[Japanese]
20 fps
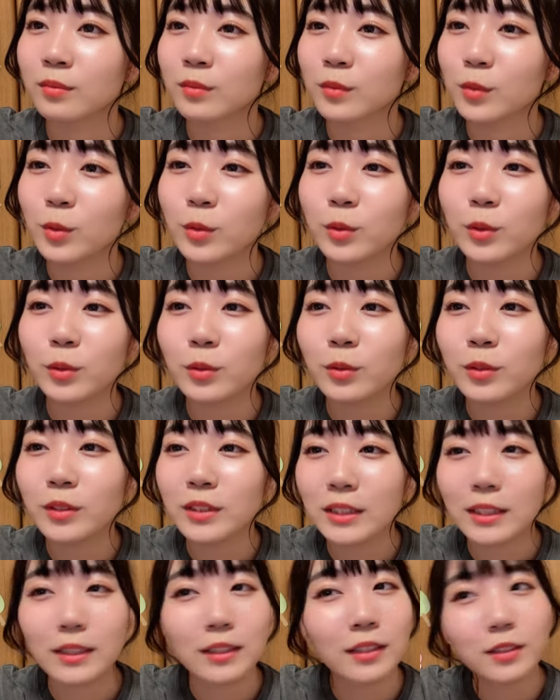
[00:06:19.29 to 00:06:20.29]
東京の
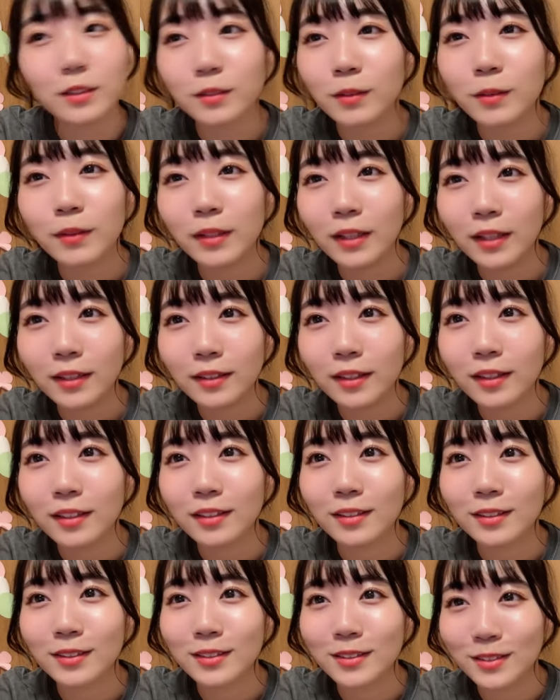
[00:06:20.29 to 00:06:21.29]
地下鉄は分かんない
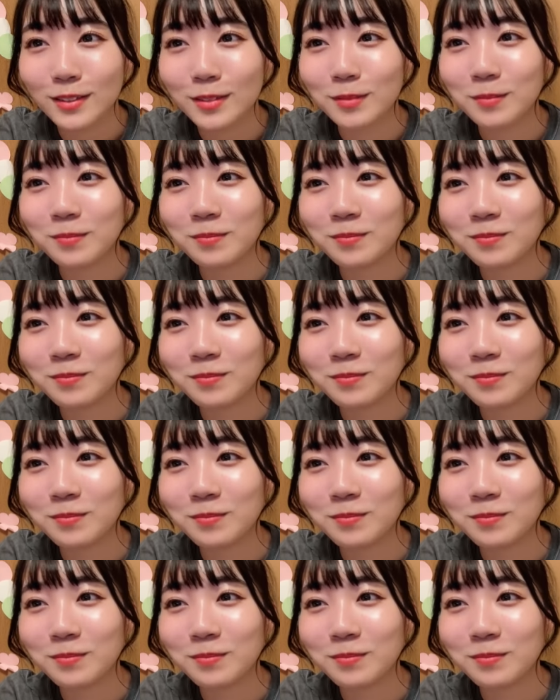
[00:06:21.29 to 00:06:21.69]
です